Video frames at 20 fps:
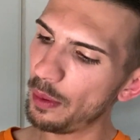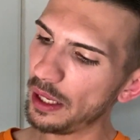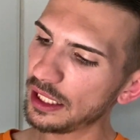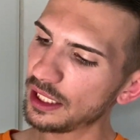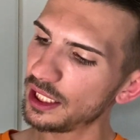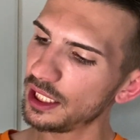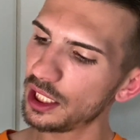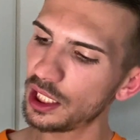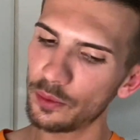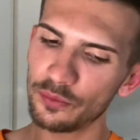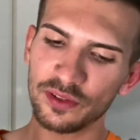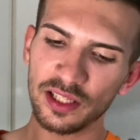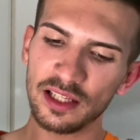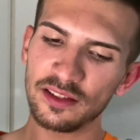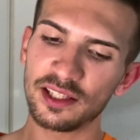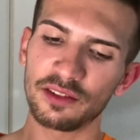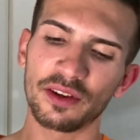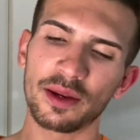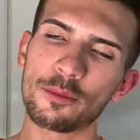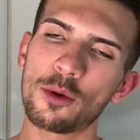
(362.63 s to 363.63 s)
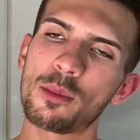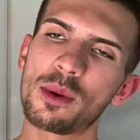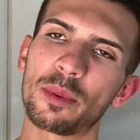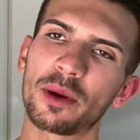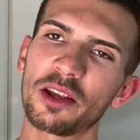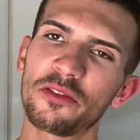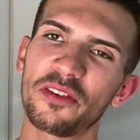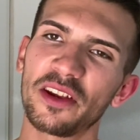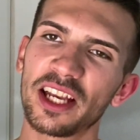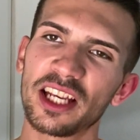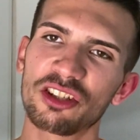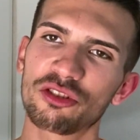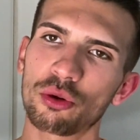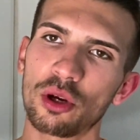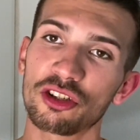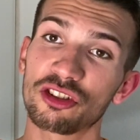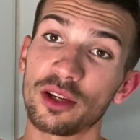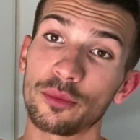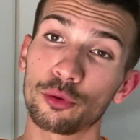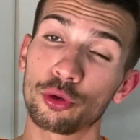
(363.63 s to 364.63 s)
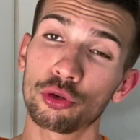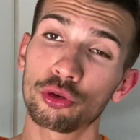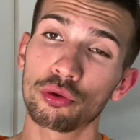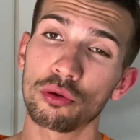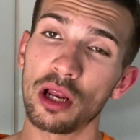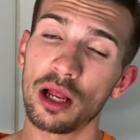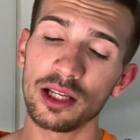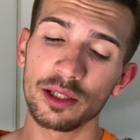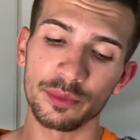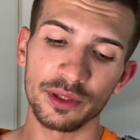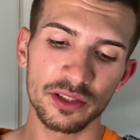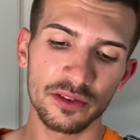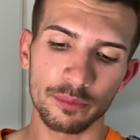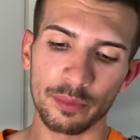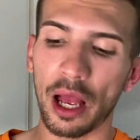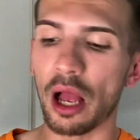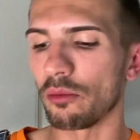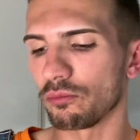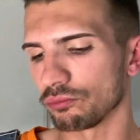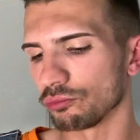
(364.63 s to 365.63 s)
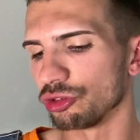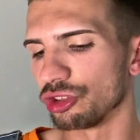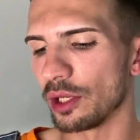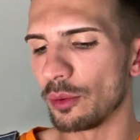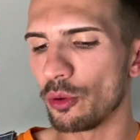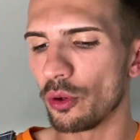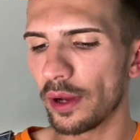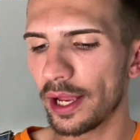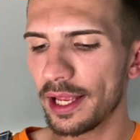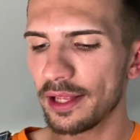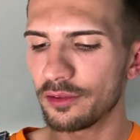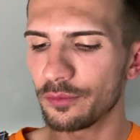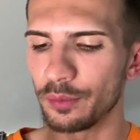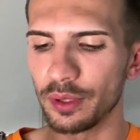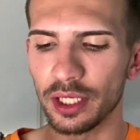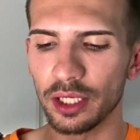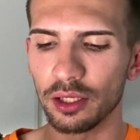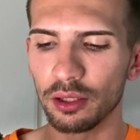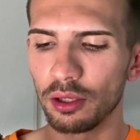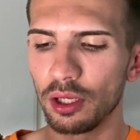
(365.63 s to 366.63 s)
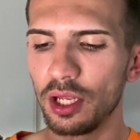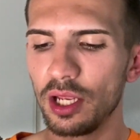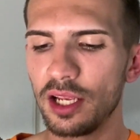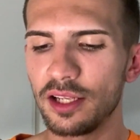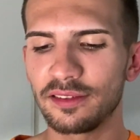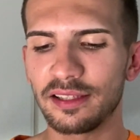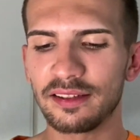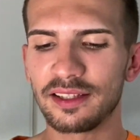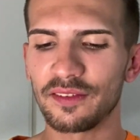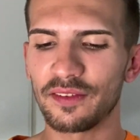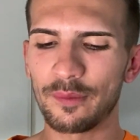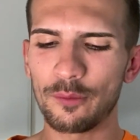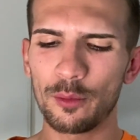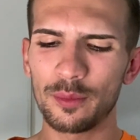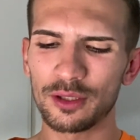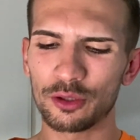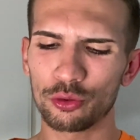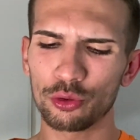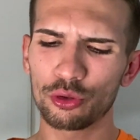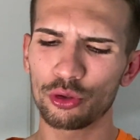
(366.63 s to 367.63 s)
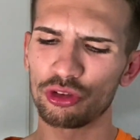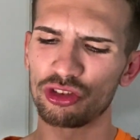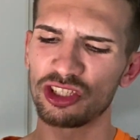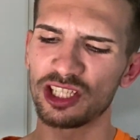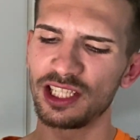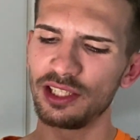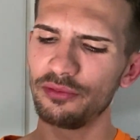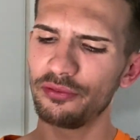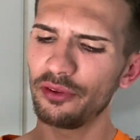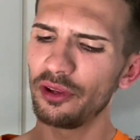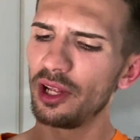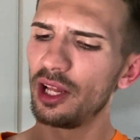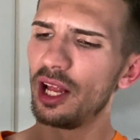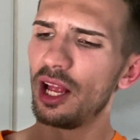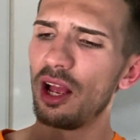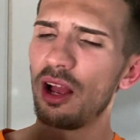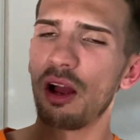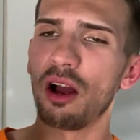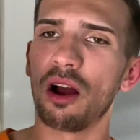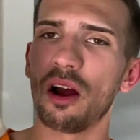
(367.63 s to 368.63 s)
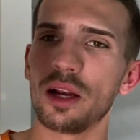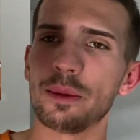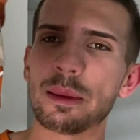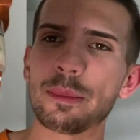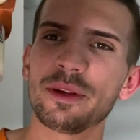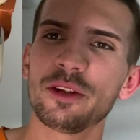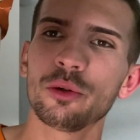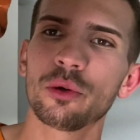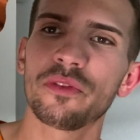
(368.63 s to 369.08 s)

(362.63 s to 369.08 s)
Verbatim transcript: paquets comme ça. C'est vraiment mes préférés. Je crois que j'aime que ceux-là, limite. Bah, j'aime le reste, mais ça, c'est vraiment mes trucs que je kiffe. Euh, les